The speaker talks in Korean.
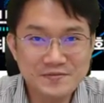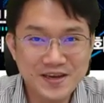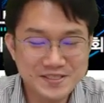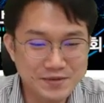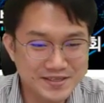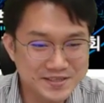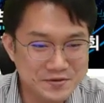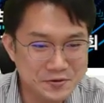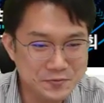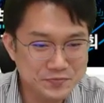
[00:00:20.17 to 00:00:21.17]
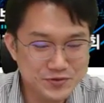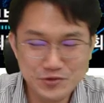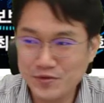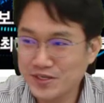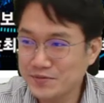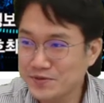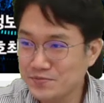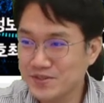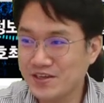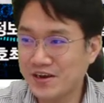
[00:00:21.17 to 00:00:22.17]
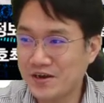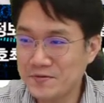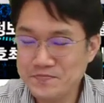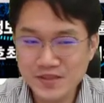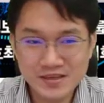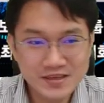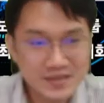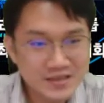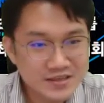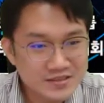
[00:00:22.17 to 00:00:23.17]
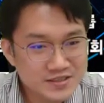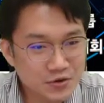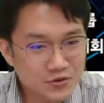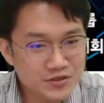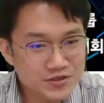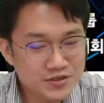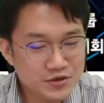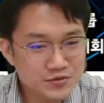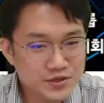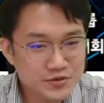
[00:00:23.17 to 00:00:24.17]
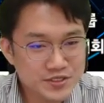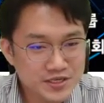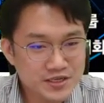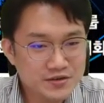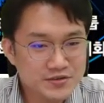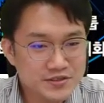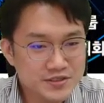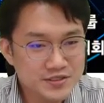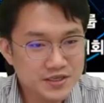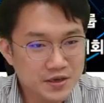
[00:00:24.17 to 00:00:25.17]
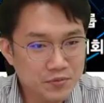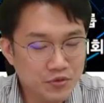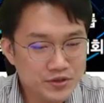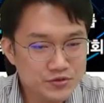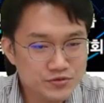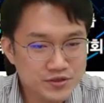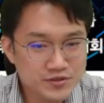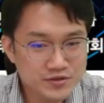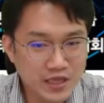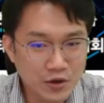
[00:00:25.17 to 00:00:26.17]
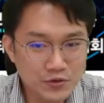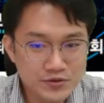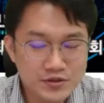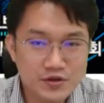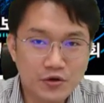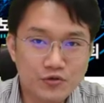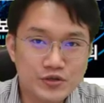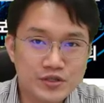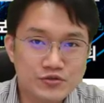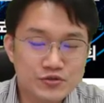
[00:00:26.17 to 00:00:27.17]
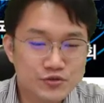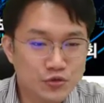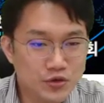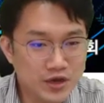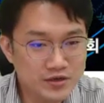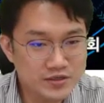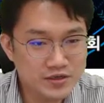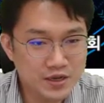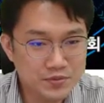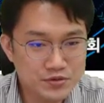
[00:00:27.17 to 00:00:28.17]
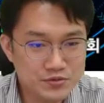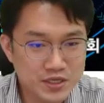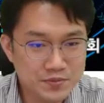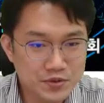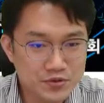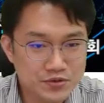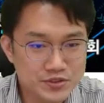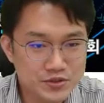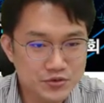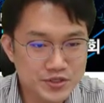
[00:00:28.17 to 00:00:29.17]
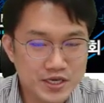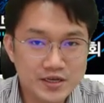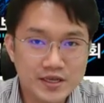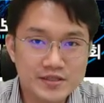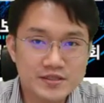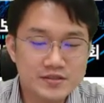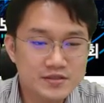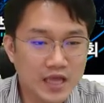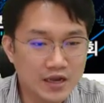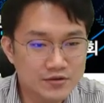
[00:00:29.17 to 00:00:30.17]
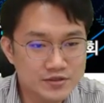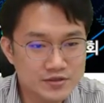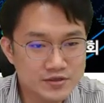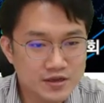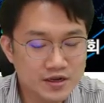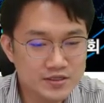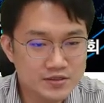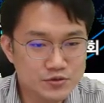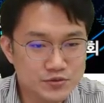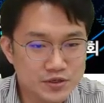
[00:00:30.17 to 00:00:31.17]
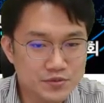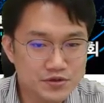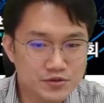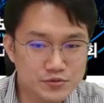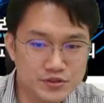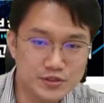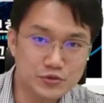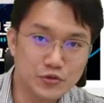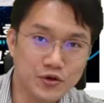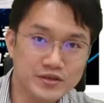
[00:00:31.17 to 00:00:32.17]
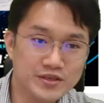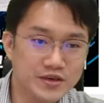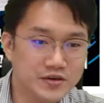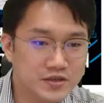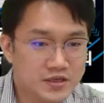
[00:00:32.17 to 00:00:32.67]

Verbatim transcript: 하지 마세요 정말 힘듭니다 자 오늘 여러분들하고 이야기할 것은 이제 보안뉴스에서 나온 어, 우리가 뉴스 동향을 한번 좀 살펴볼 것이고 이 안에 있는 단어들 하나씩 좀 설명을 좀 드리도록 할게요